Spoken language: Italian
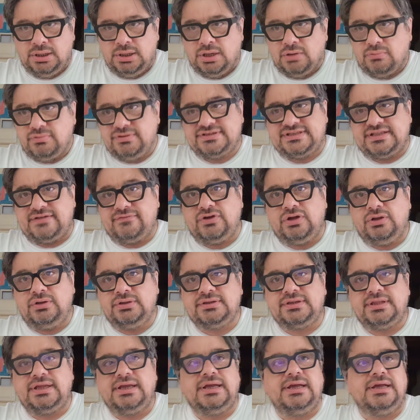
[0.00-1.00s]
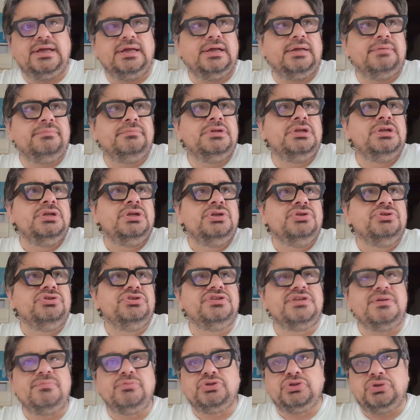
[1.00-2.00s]
questa volta ci
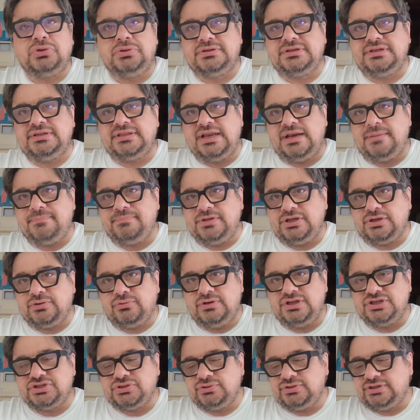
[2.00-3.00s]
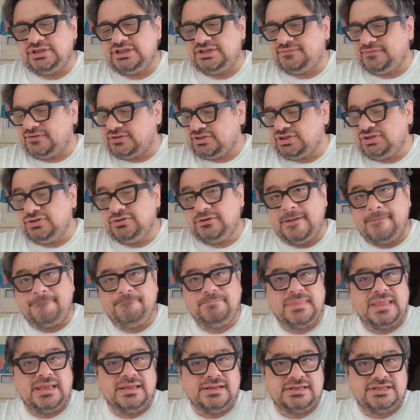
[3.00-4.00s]
siamo tolti delle piccole
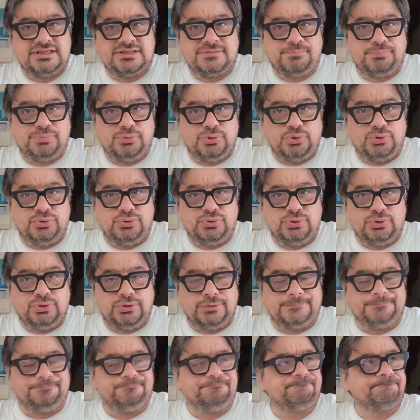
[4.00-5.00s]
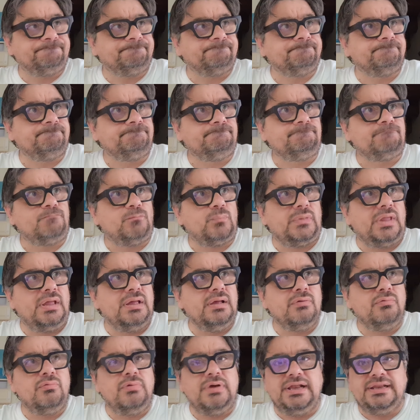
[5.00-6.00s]
soddisfazioni rispondo
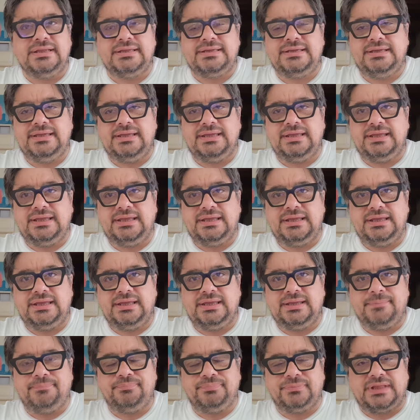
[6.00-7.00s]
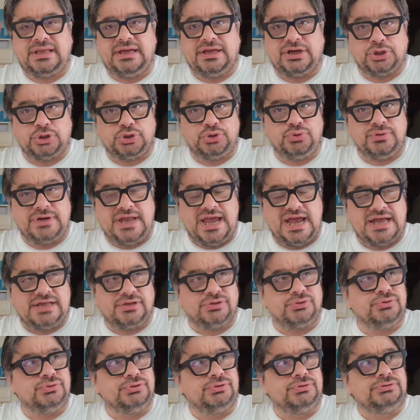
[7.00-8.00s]
a qualche mm,
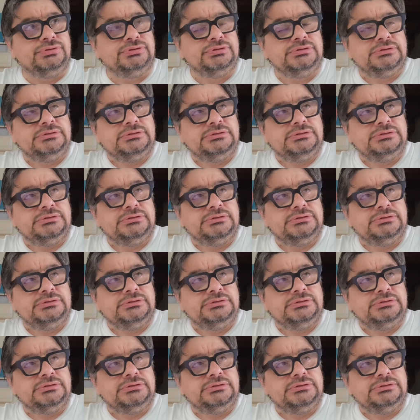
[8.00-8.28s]
cartonato